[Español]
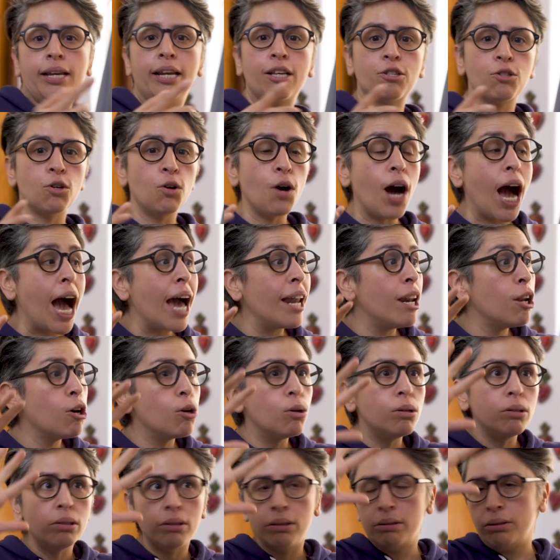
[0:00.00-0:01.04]
Y en eso
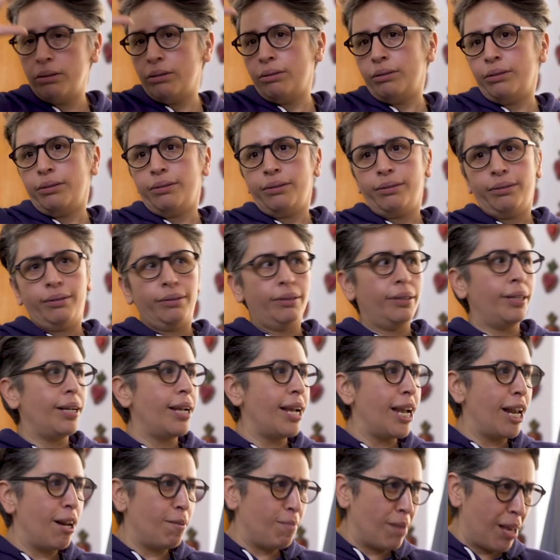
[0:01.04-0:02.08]
algo,
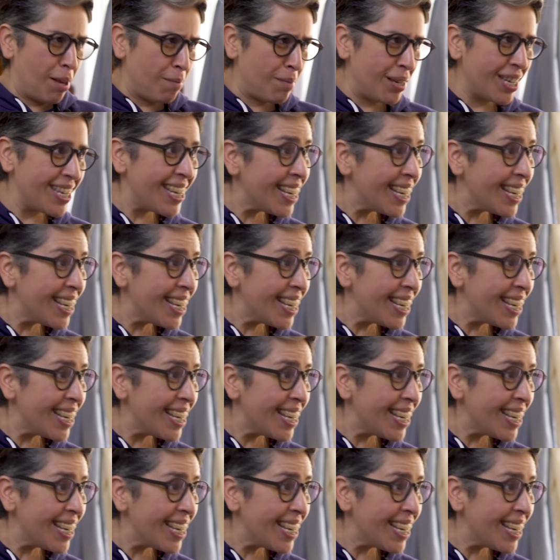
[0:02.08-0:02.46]
Baby